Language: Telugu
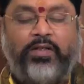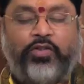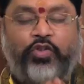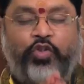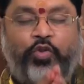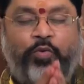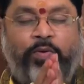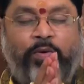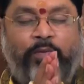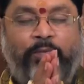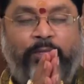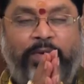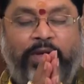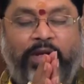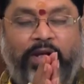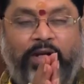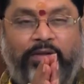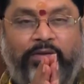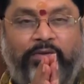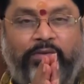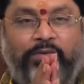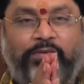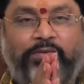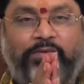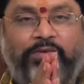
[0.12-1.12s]
శుభం
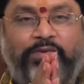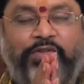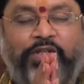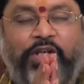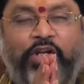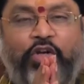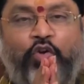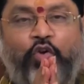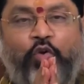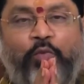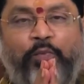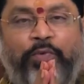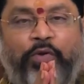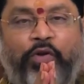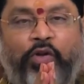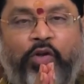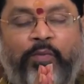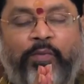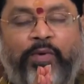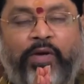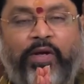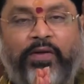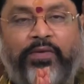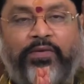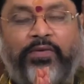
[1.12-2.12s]
వ్యాతు శ్రీ గురుభ్యో
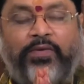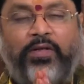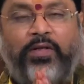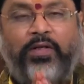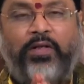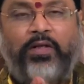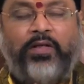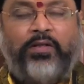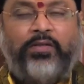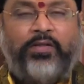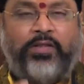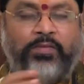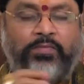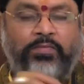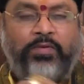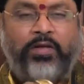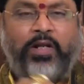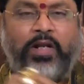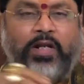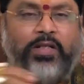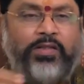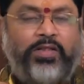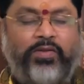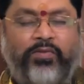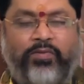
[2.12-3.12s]
నమ
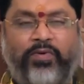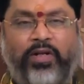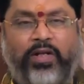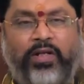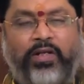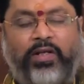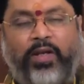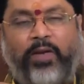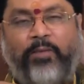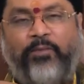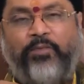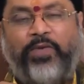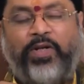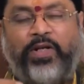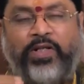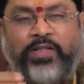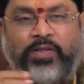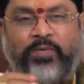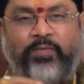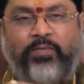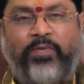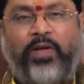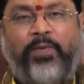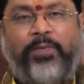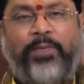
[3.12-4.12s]
సింహరాశి వారికి
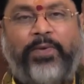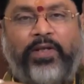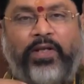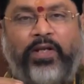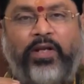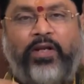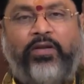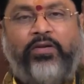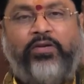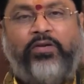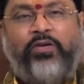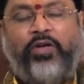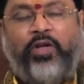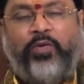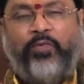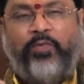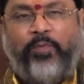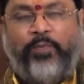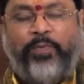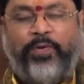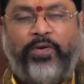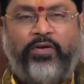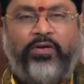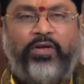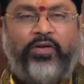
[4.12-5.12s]
డిసెంబర్ పదిహేను నుండి
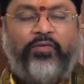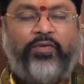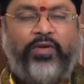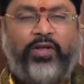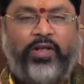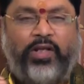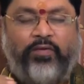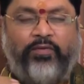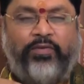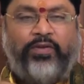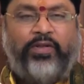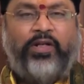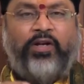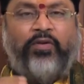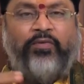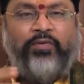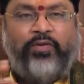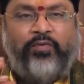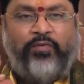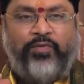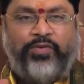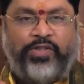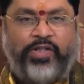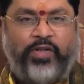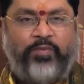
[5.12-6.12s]
ముప్పై ఒకటి వరకు ఏ విధంగా
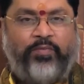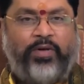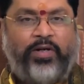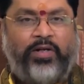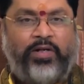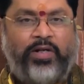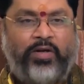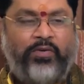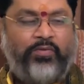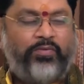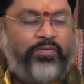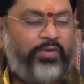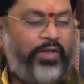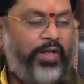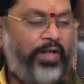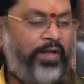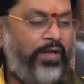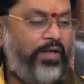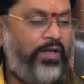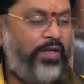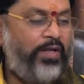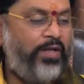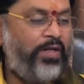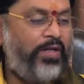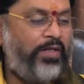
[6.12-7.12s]
ఉంది విషయాలు మాట్లాడుకుంటే
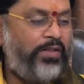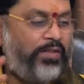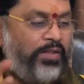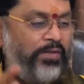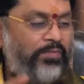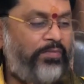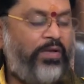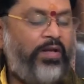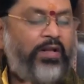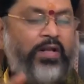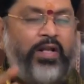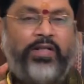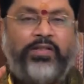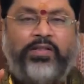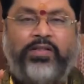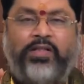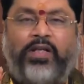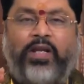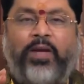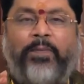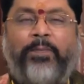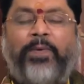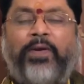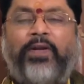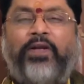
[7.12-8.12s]

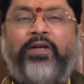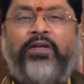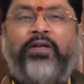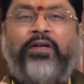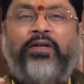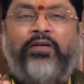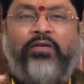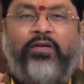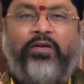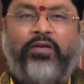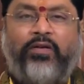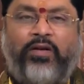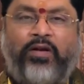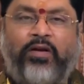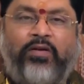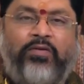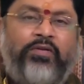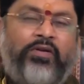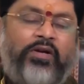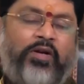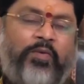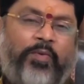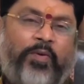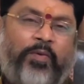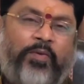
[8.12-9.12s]
సింహరాశికి పన్నెండింటిలో రాహు
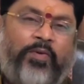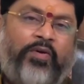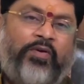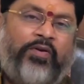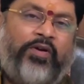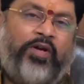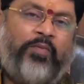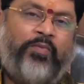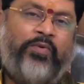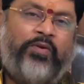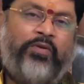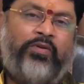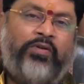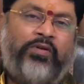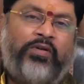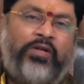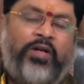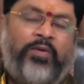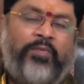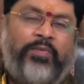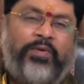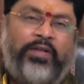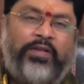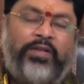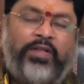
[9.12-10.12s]
యొక్క ప్రభావం కనబడుతుంది
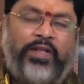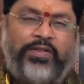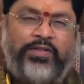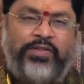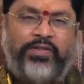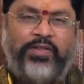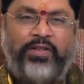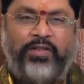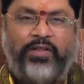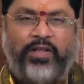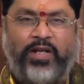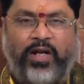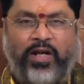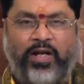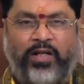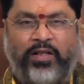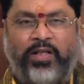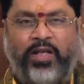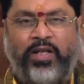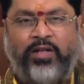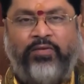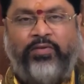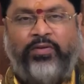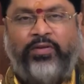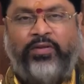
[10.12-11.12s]
కాబట్టి తెచ్చింది
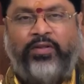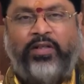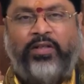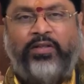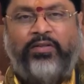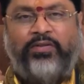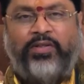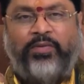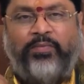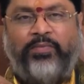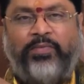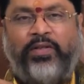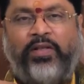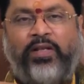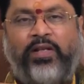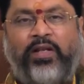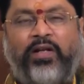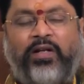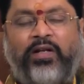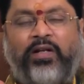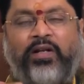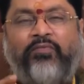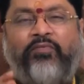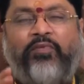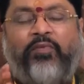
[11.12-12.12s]
ఆదాయం అంతా సంబంధం
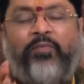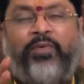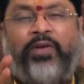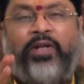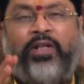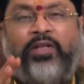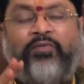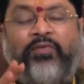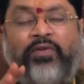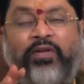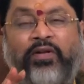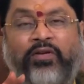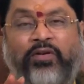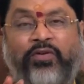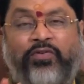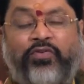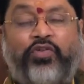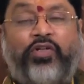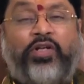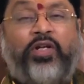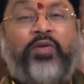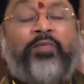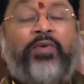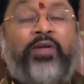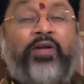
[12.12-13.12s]
లేకుండా విపరీతమైన
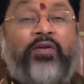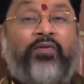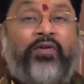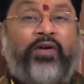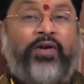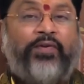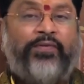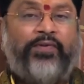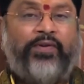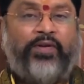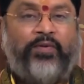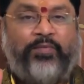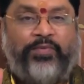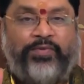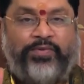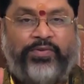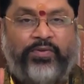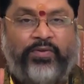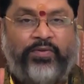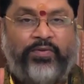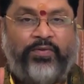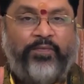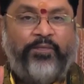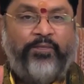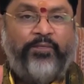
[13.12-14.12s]
ఖర్చు కనబడే అవకాశం
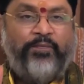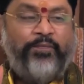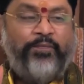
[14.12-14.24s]
కనిపిస్తుంది